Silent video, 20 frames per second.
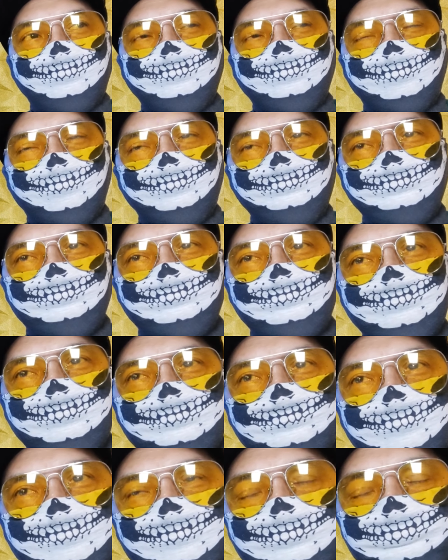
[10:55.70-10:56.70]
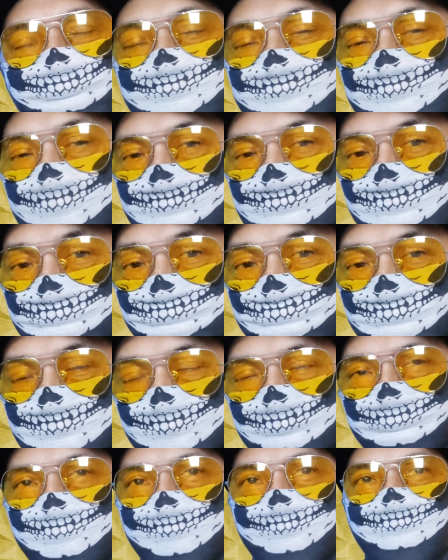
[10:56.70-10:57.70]
dan yang ketika saya investigasi pun
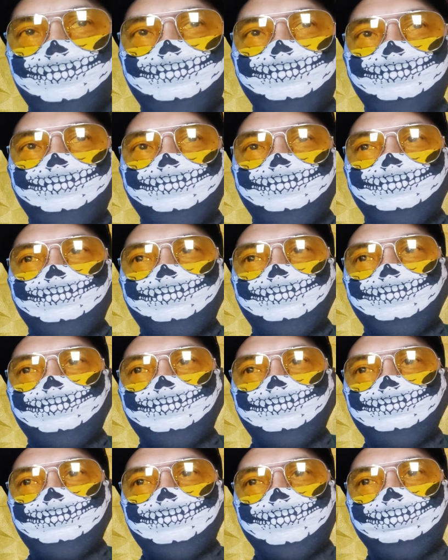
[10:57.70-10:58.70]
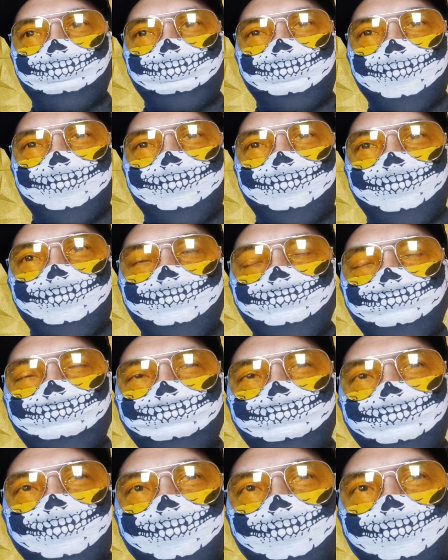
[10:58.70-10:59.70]
sama. Ya mereka
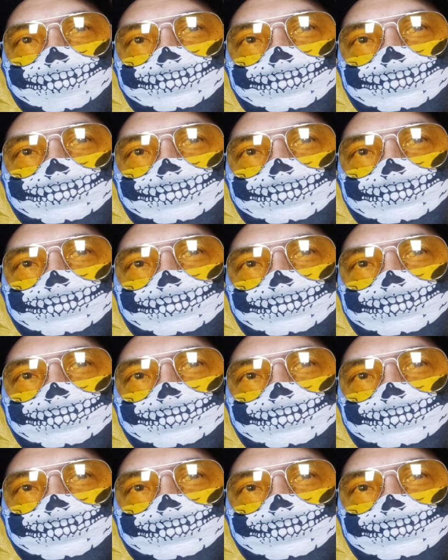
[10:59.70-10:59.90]
itu nggak